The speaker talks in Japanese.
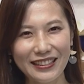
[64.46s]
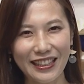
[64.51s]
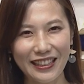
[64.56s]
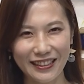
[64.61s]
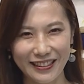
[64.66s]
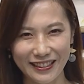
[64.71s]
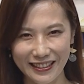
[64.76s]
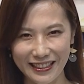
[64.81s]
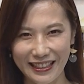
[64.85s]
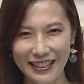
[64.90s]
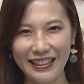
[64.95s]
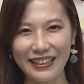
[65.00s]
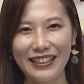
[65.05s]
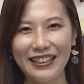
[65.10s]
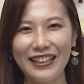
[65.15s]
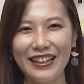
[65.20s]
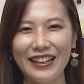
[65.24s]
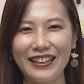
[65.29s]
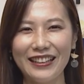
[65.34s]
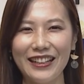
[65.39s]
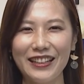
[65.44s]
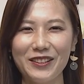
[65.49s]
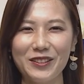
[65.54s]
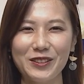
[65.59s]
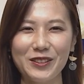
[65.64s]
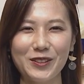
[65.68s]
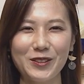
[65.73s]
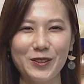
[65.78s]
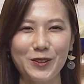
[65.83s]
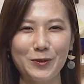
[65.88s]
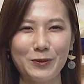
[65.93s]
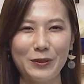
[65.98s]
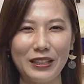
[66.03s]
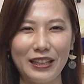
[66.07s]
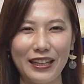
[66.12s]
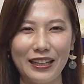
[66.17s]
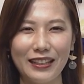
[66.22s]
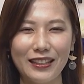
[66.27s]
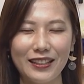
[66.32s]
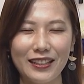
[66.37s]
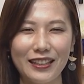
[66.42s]
桜綺麗な様子を見
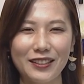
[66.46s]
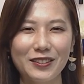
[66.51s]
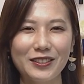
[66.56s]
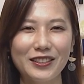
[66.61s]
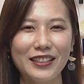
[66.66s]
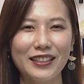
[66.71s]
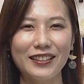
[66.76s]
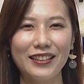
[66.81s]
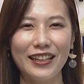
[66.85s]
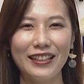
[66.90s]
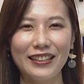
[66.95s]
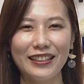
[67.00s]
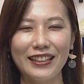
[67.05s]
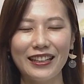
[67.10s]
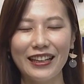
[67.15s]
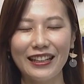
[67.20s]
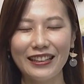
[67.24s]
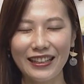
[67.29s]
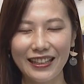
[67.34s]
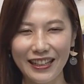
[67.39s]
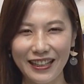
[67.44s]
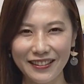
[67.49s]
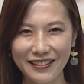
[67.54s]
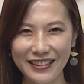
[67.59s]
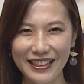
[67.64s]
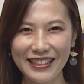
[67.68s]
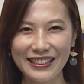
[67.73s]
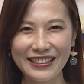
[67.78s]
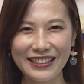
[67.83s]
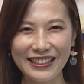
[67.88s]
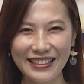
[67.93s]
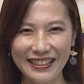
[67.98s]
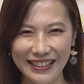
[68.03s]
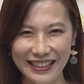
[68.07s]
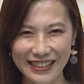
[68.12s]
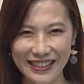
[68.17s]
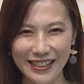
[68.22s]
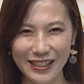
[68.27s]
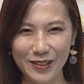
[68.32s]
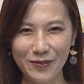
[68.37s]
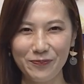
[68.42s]
て楽しんでいただけたら嬉しい
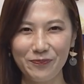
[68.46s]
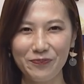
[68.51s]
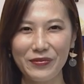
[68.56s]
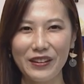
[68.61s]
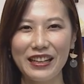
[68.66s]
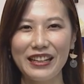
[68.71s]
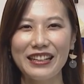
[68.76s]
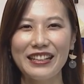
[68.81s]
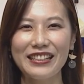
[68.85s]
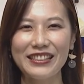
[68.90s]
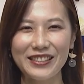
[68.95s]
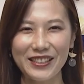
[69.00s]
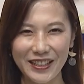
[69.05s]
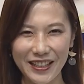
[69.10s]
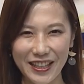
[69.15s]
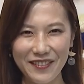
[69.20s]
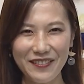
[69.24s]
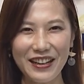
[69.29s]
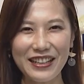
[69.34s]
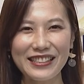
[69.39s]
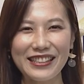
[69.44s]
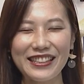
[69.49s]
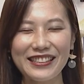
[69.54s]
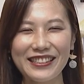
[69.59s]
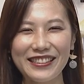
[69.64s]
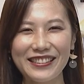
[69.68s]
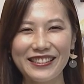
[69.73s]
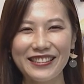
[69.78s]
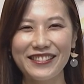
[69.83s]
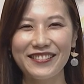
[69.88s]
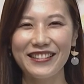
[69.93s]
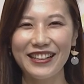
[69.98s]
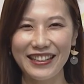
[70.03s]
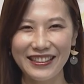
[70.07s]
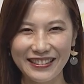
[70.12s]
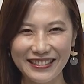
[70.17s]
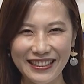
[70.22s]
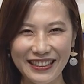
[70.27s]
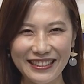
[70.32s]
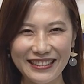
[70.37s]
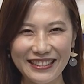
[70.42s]
ですそれでは早速ご
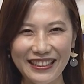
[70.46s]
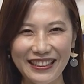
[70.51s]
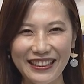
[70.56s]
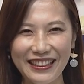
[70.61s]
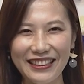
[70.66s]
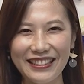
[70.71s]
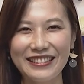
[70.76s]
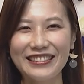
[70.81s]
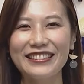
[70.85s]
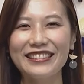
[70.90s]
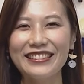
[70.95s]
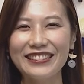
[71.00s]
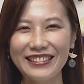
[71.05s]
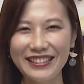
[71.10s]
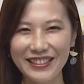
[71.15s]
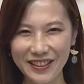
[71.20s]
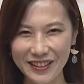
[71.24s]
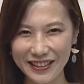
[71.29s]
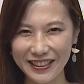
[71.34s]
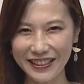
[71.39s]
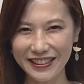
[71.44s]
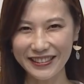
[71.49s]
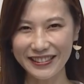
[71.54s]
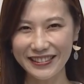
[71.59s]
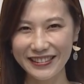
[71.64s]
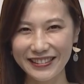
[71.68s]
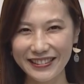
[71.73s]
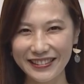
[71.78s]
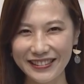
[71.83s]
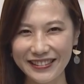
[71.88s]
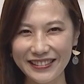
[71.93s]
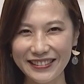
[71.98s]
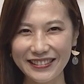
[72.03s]
覧くださいどうぞ